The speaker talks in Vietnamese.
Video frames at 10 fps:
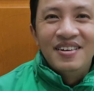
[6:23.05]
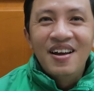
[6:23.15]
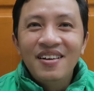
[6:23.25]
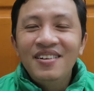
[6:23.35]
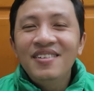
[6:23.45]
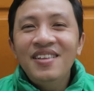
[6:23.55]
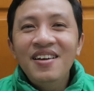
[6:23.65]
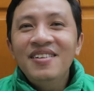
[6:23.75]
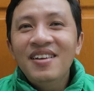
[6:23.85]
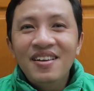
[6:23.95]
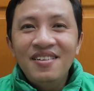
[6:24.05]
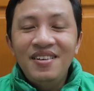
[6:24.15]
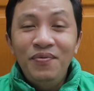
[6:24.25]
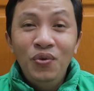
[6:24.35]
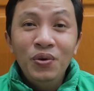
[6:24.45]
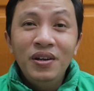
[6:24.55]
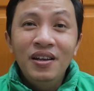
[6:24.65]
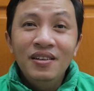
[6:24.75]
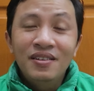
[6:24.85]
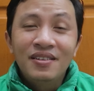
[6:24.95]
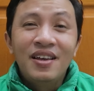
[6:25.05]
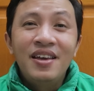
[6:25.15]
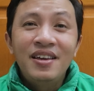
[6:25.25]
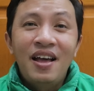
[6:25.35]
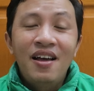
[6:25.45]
Rồi nói tới GrabFood á thì